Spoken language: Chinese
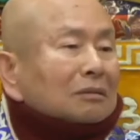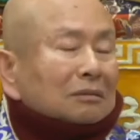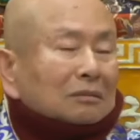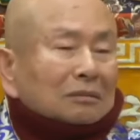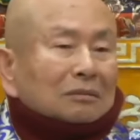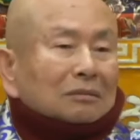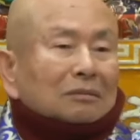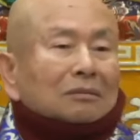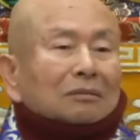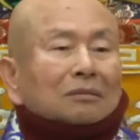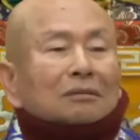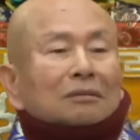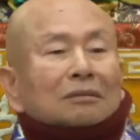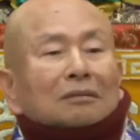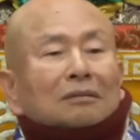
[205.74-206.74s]

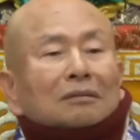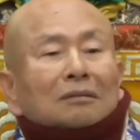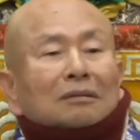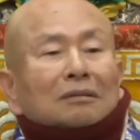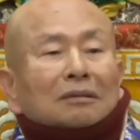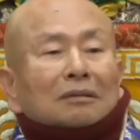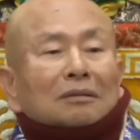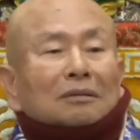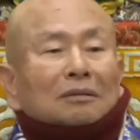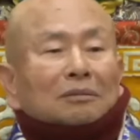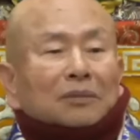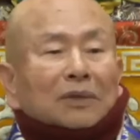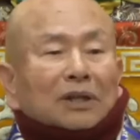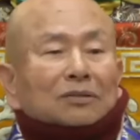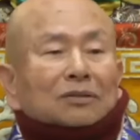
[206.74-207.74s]
嗯，
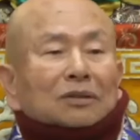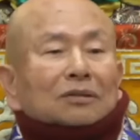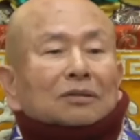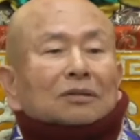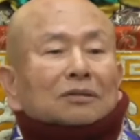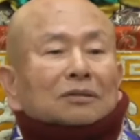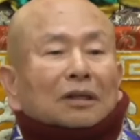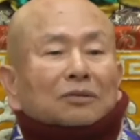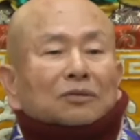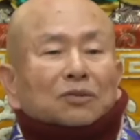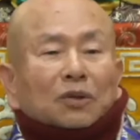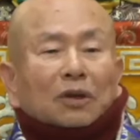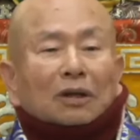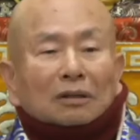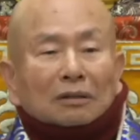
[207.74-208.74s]
梅去山
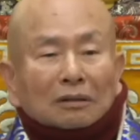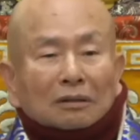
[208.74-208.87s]
庄。